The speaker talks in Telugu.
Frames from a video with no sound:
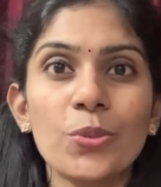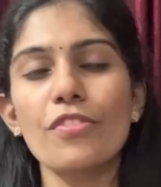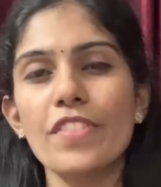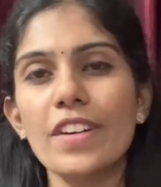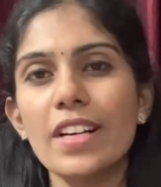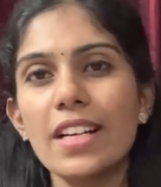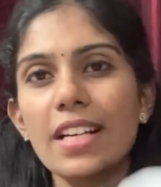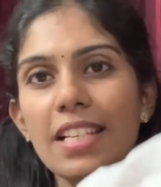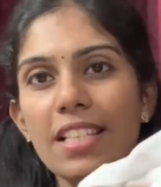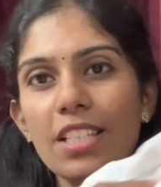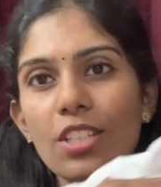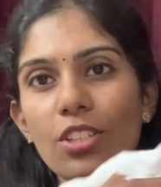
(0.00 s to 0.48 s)

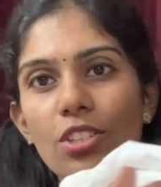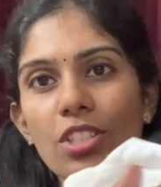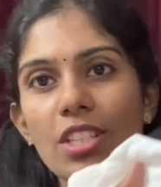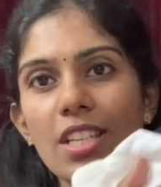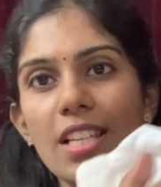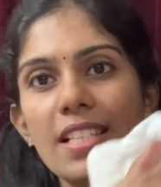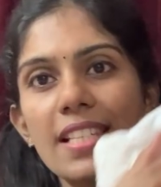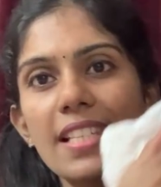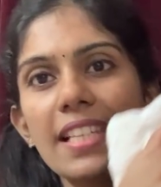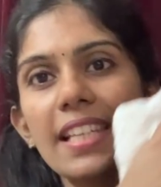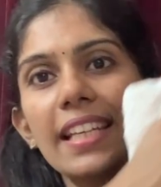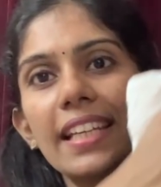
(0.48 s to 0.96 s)
ఫస్ట్
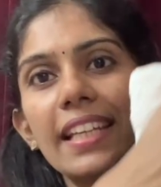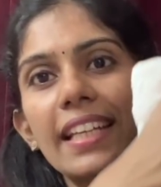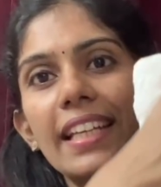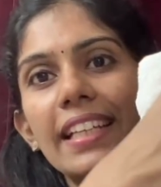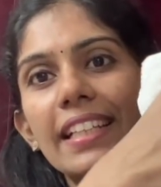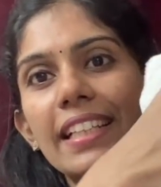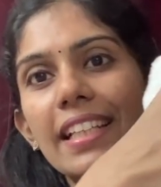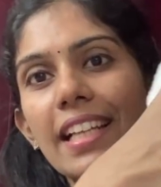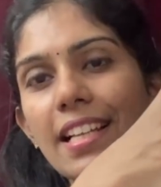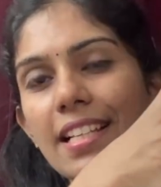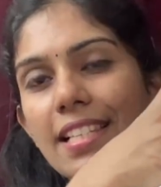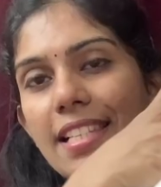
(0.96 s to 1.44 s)
వచ్చేసి
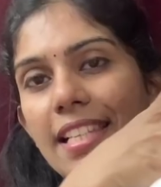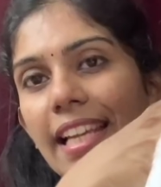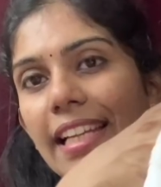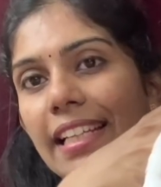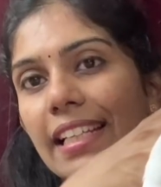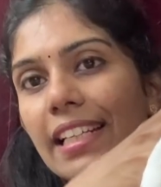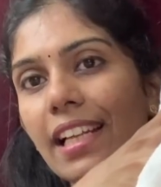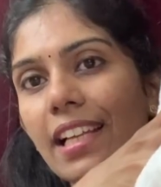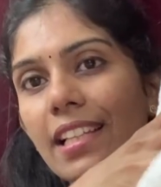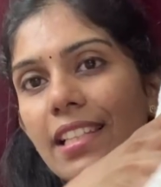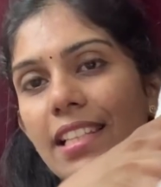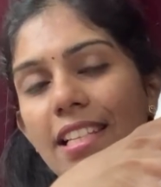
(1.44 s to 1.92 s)
ఇట్లా
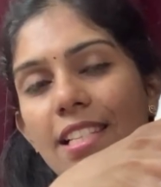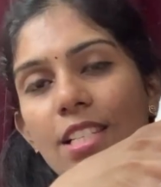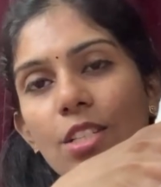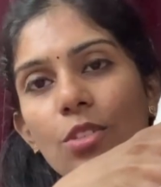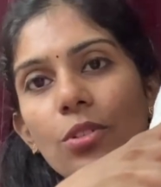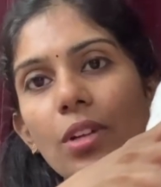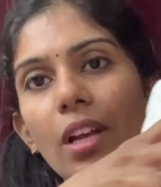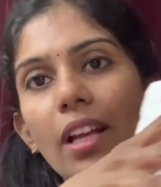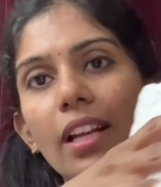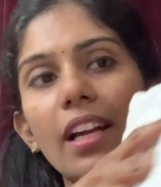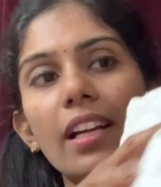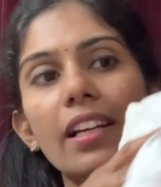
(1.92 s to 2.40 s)
సెట్ లా
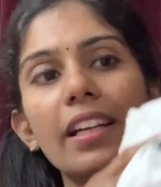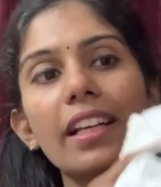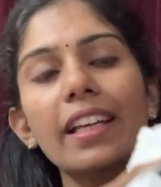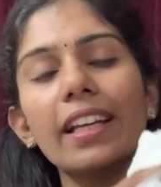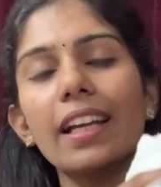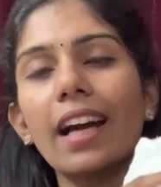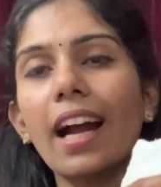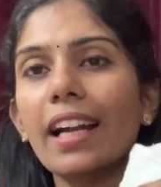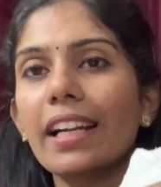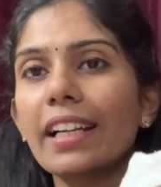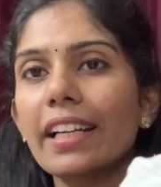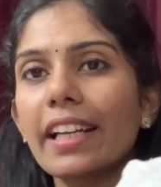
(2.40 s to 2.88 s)
తీసుకున్నానండి
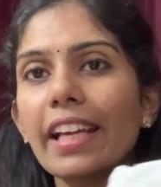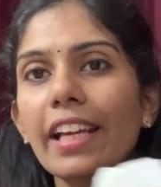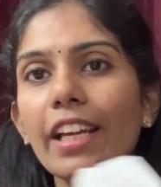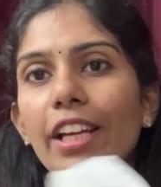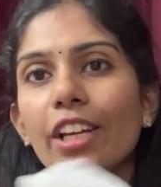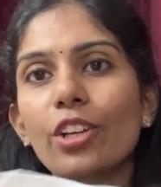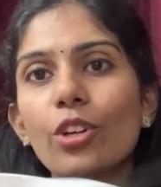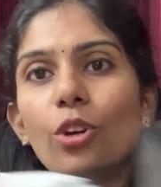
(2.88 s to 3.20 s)
అంటే